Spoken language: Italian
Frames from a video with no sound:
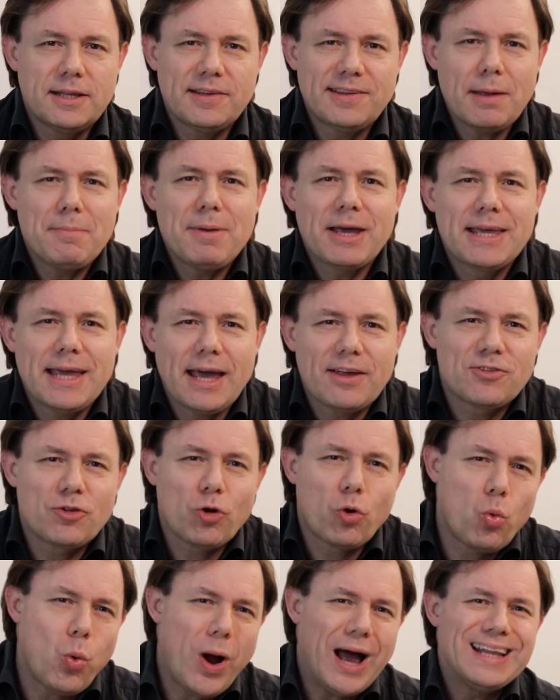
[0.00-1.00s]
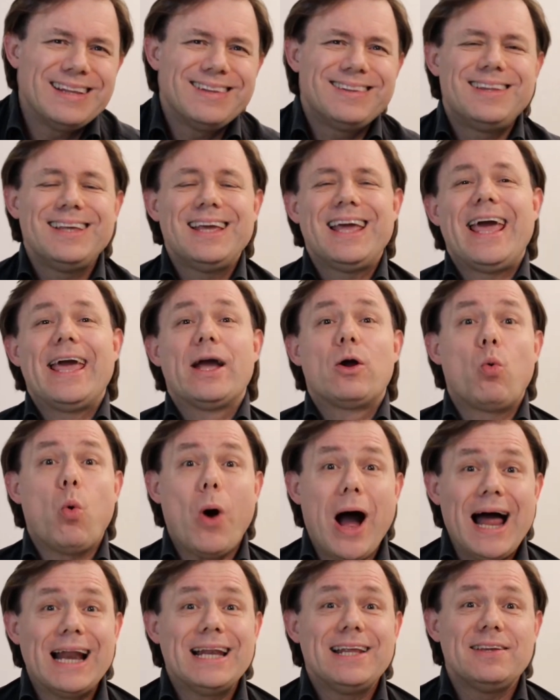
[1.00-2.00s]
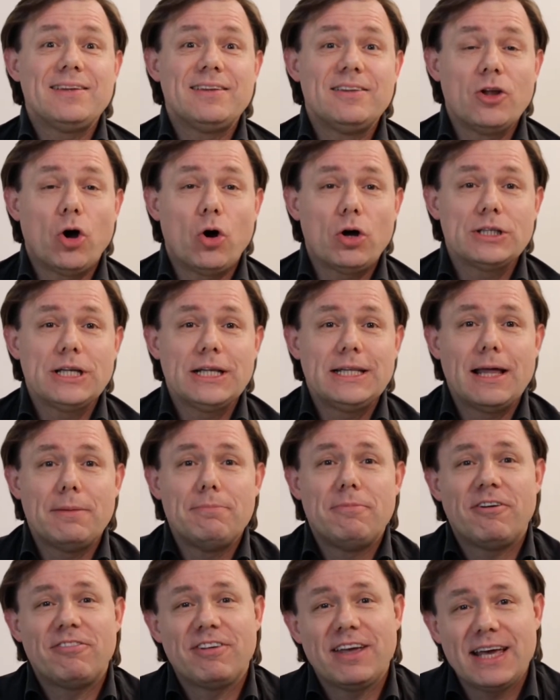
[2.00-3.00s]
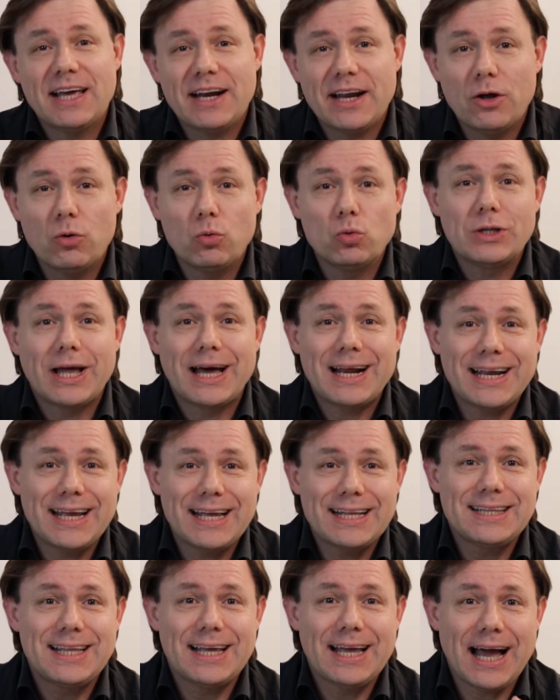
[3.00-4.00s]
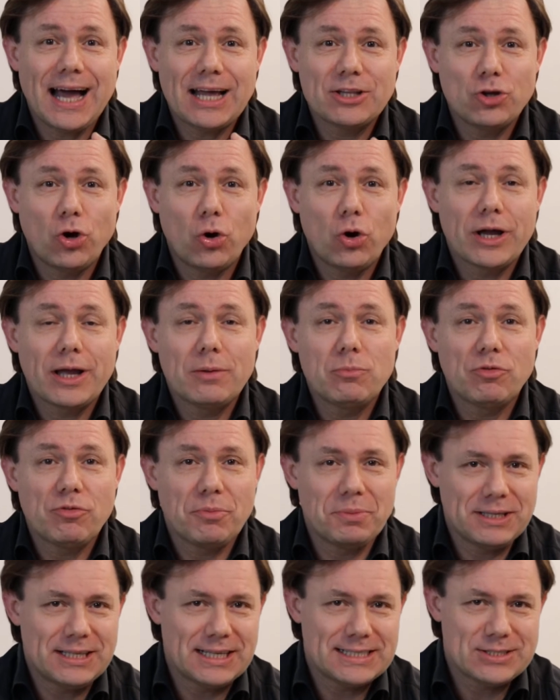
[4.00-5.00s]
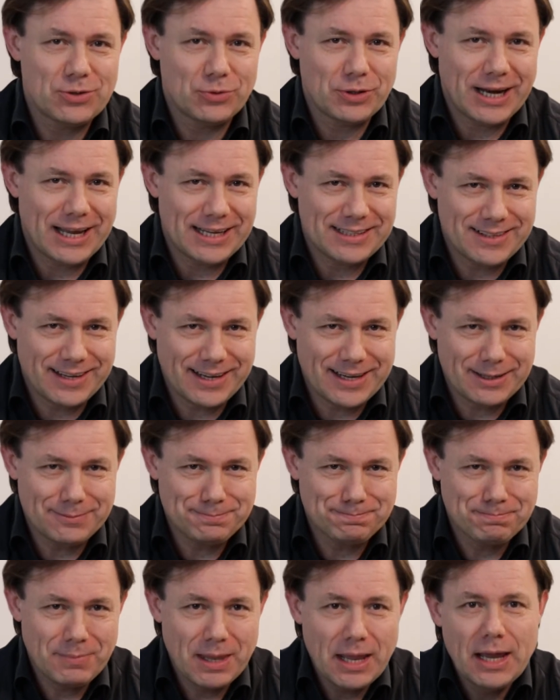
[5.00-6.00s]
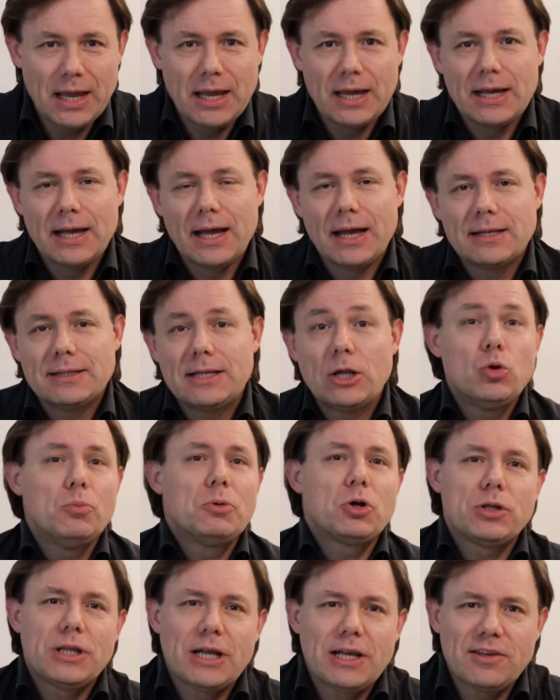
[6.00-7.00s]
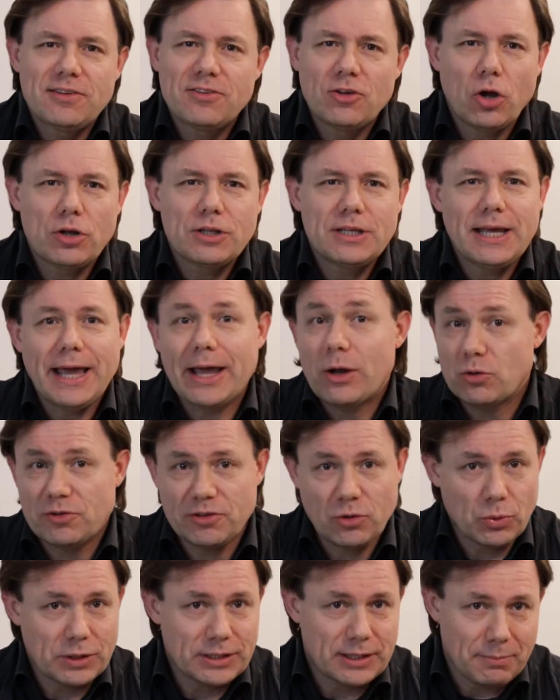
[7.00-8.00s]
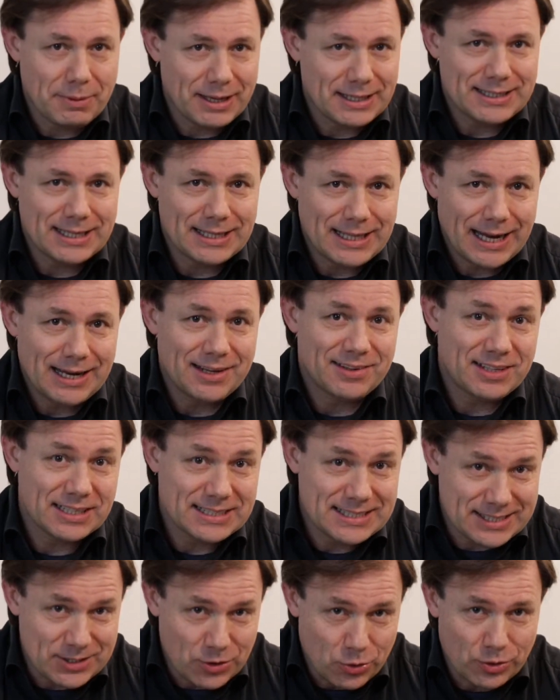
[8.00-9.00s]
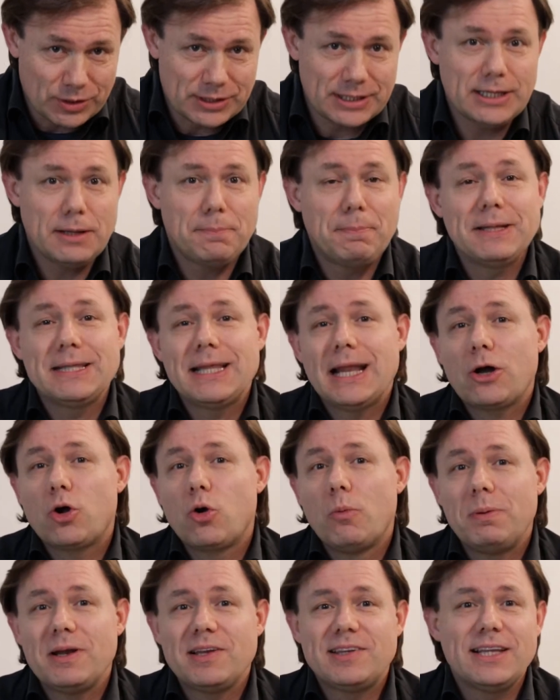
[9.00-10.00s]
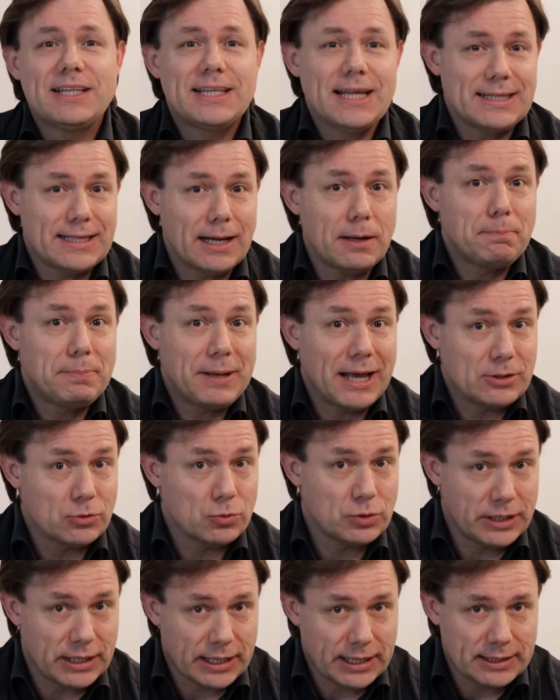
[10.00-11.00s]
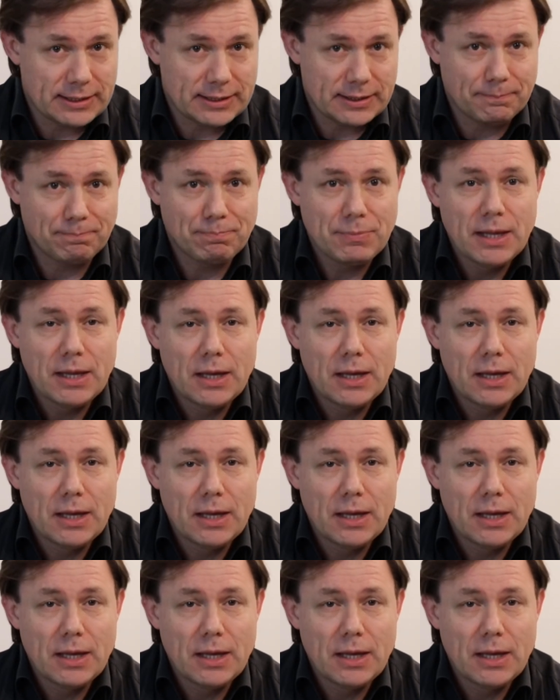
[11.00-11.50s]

Ti sei mai chiesto quanti e quali snodi debba avere una rete ad hoc a movimentazione elettrica? Dal numero degli snodi e conseguentemente dalle sezioni dipende la complessità del piano di rete.